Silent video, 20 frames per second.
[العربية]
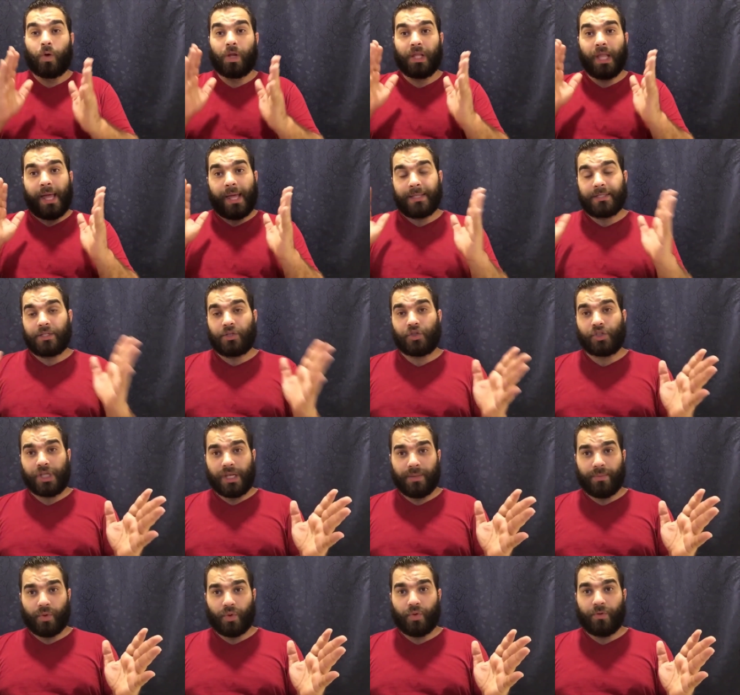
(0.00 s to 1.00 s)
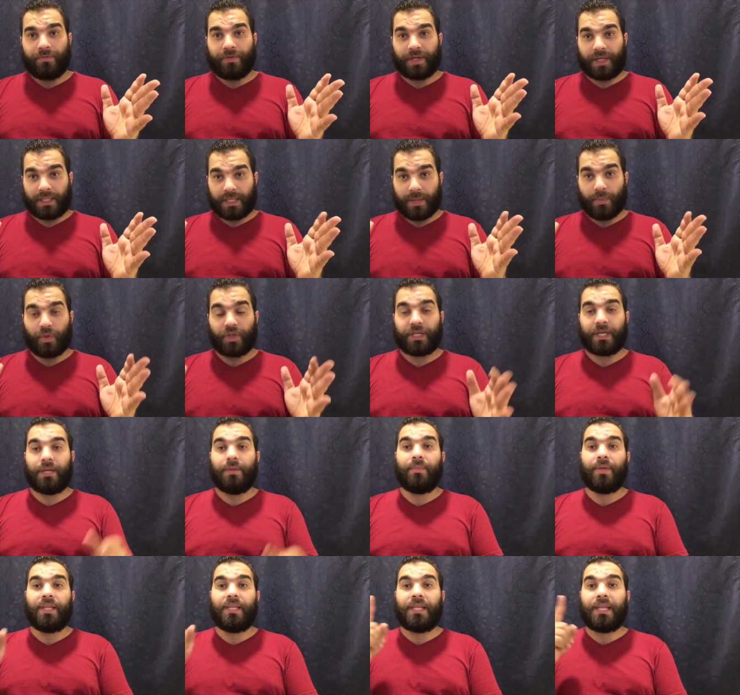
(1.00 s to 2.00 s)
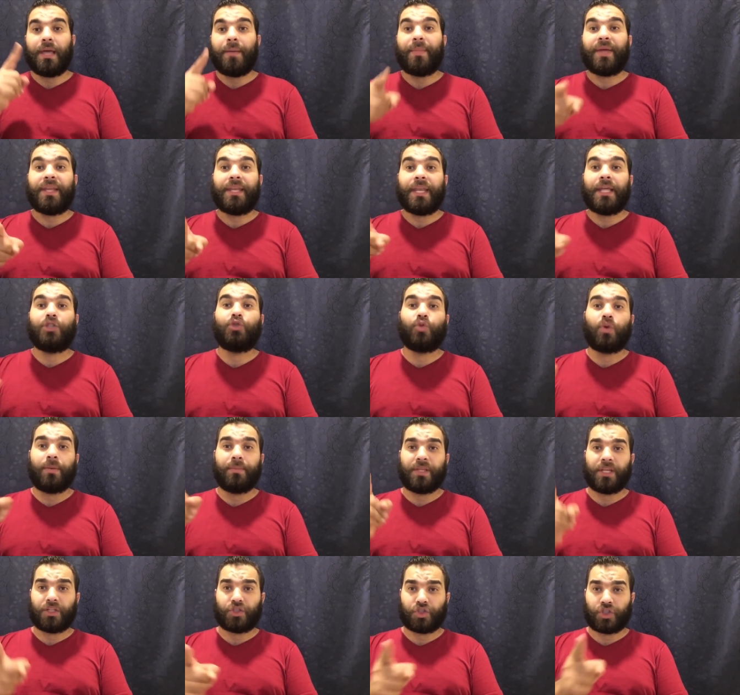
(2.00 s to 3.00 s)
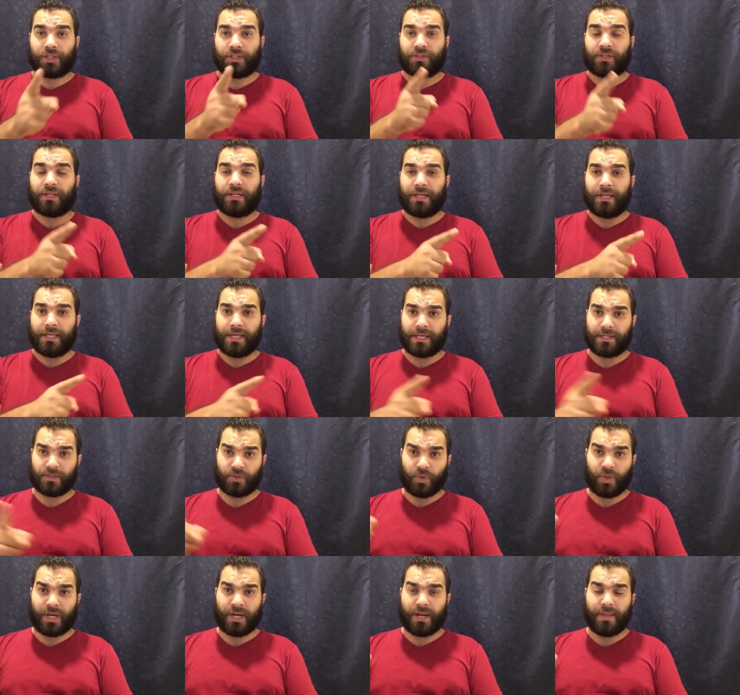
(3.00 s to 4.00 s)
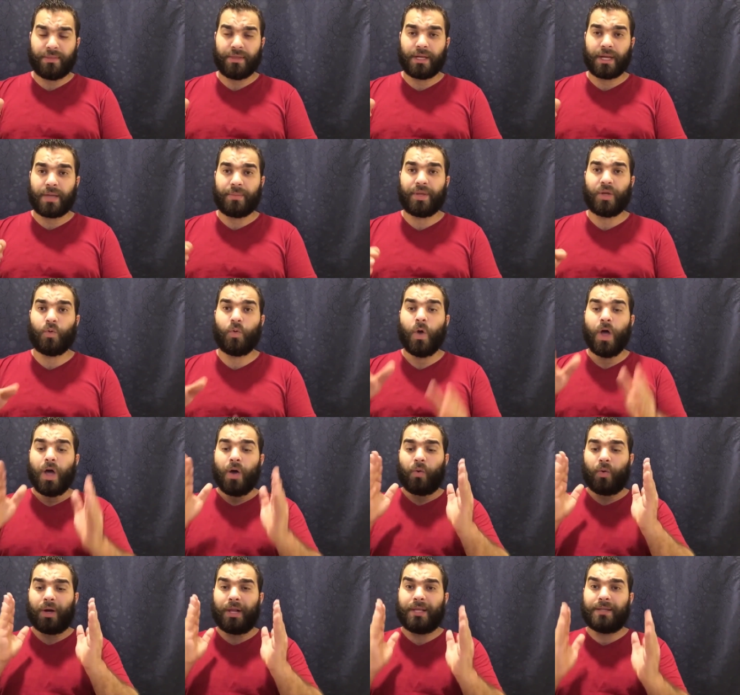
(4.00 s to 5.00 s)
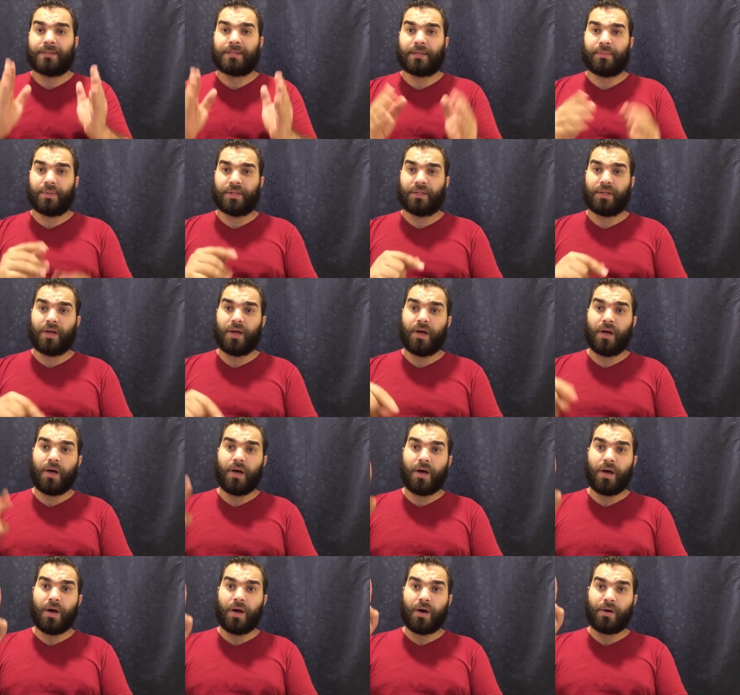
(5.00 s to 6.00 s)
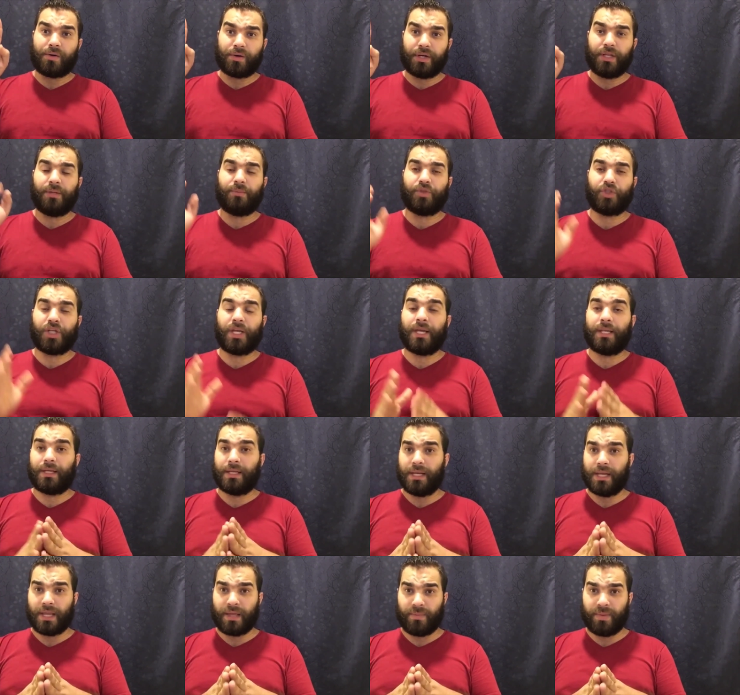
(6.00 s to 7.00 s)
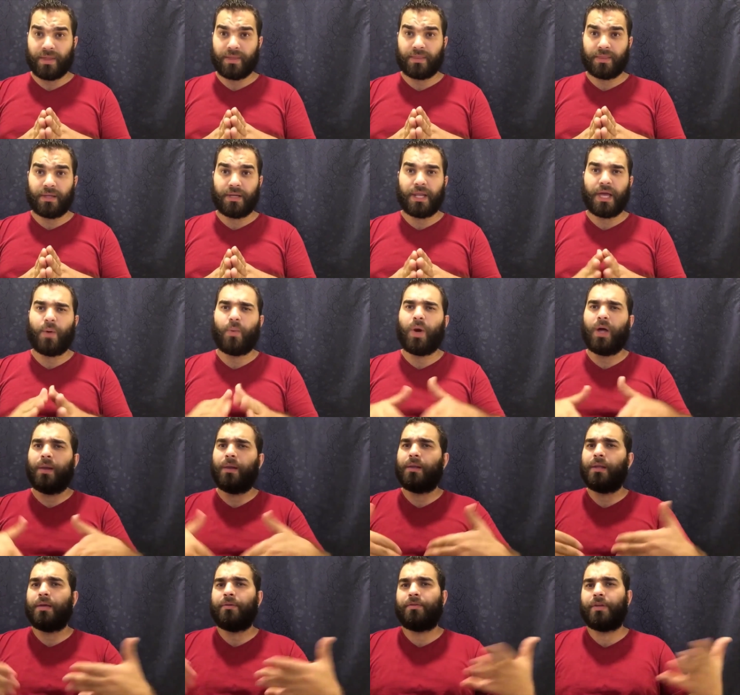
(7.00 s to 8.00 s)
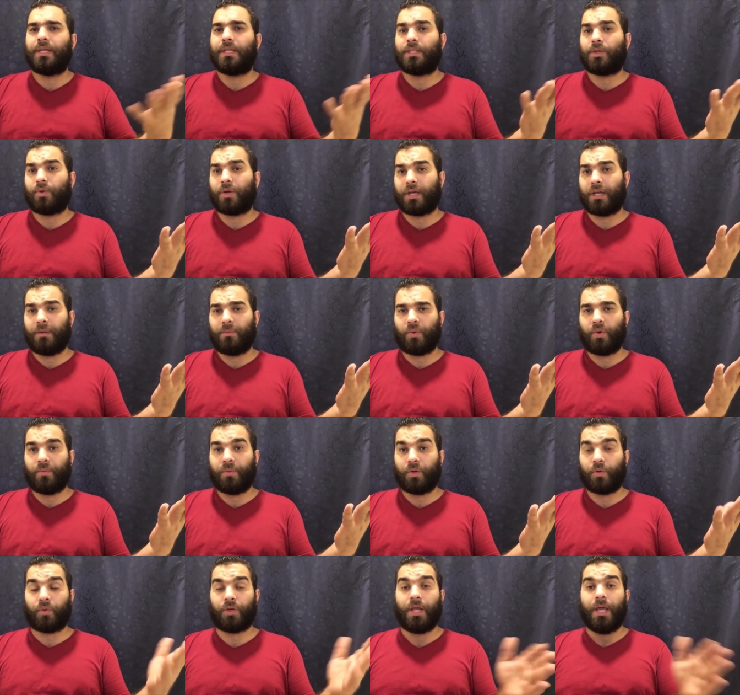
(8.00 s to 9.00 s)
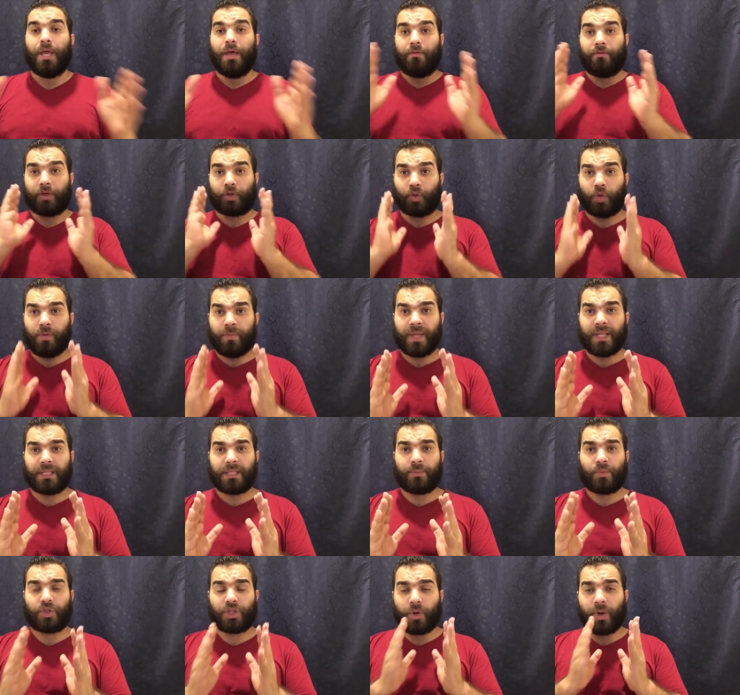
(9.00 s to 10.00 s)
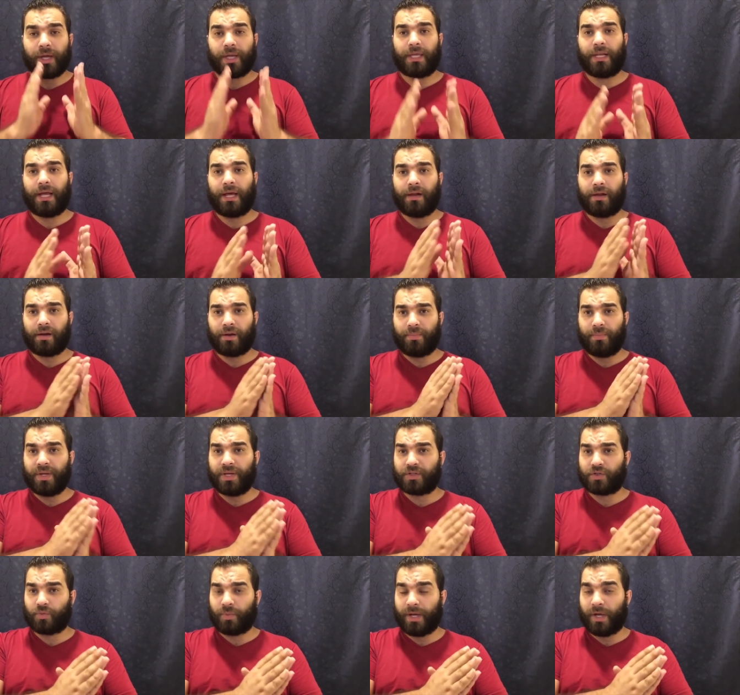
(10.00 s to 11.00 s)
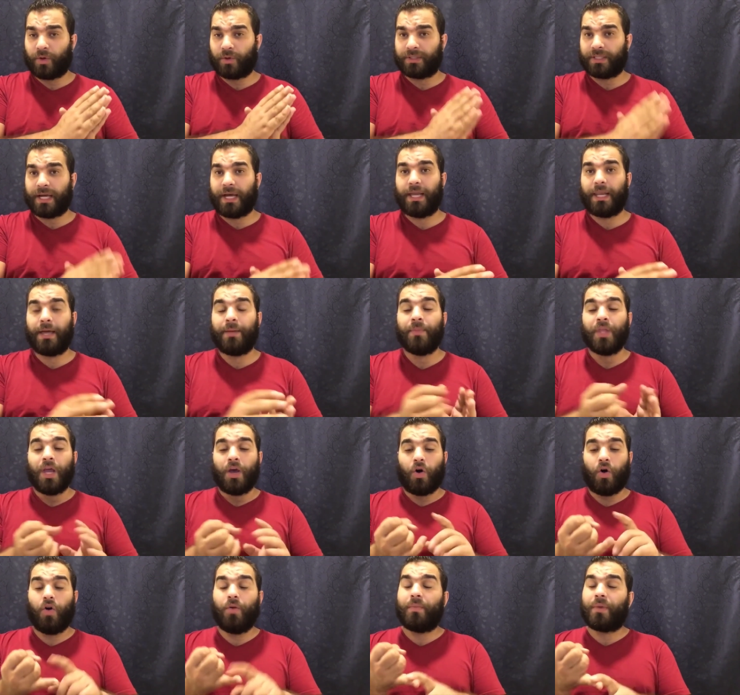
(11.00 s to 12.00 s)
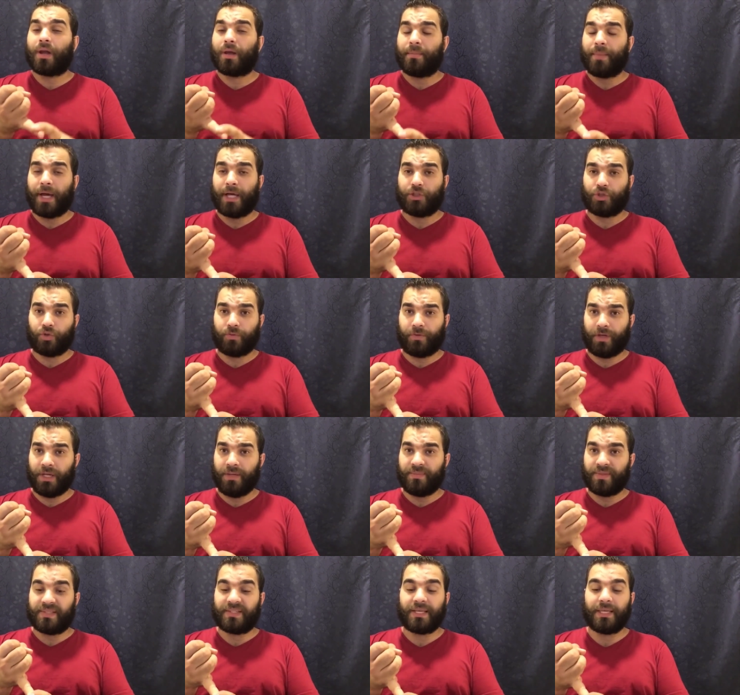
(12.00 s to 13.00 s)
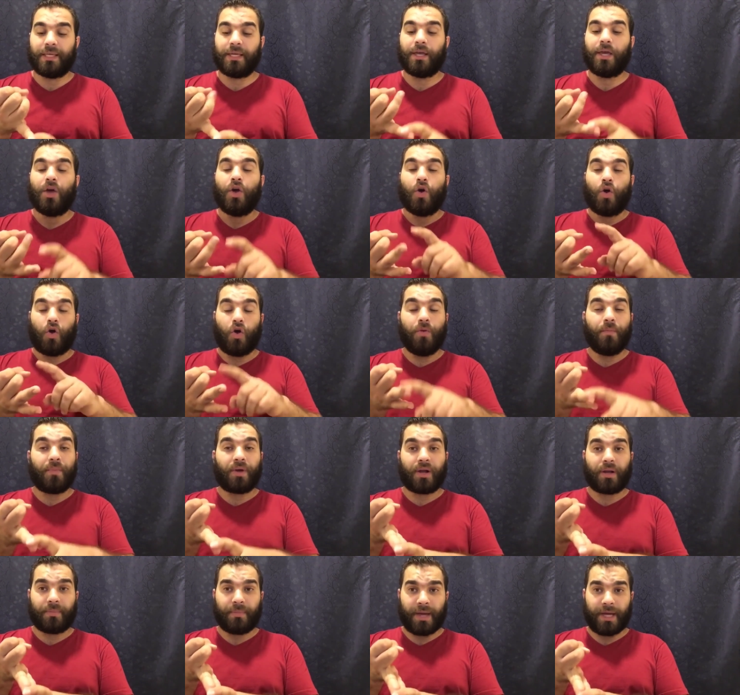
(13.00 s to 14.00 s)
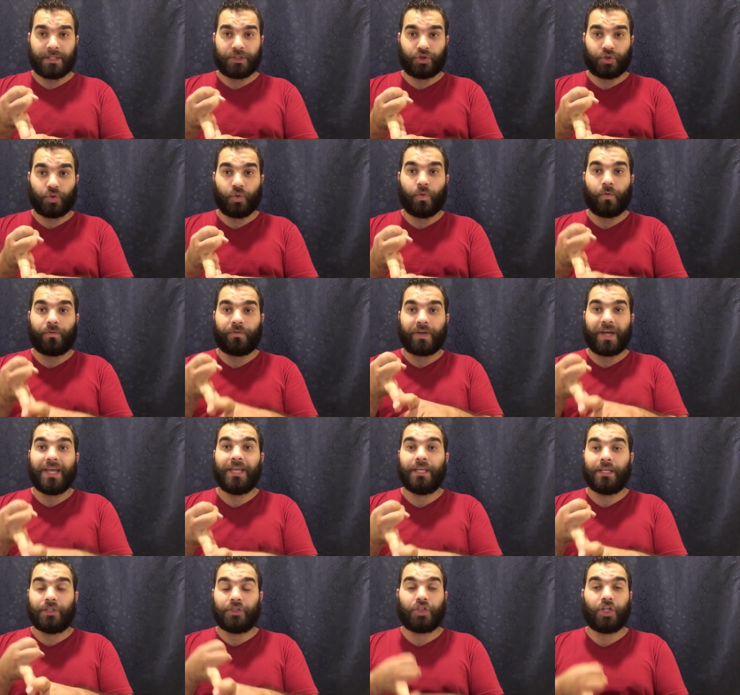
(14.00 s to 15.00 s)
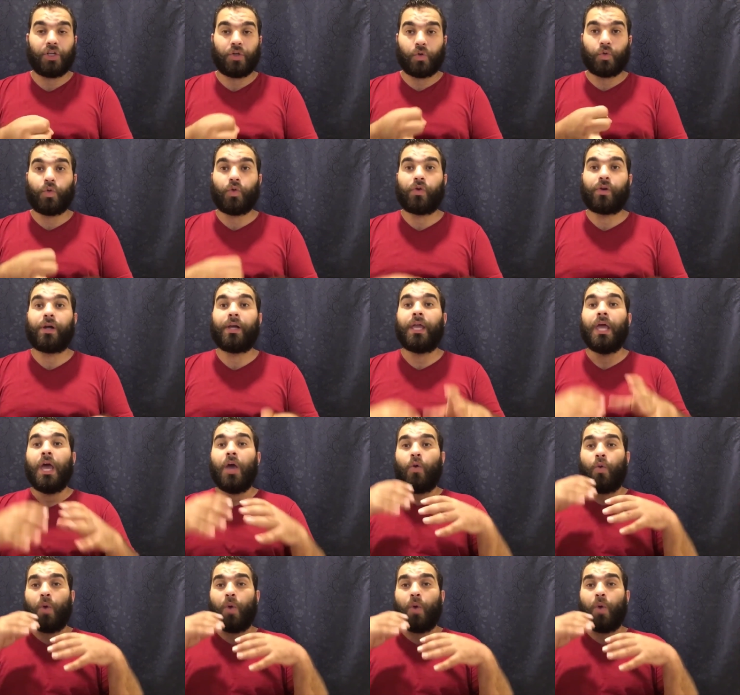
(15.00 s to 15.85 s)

والله عز وجل بيقول في كتابه الكريم إنما النجوى من الشيطان ليحزن الذين آمنوا وليس بضارهم شيئا إلا بإذن الله وعلى الله فليتوكل المؤمنون فطول ما أنت متوكل على ربنا سبحانه وتعالى عمرك ما هتشوف حلم سيء عمرك ما هتشوف اي شيء يضرك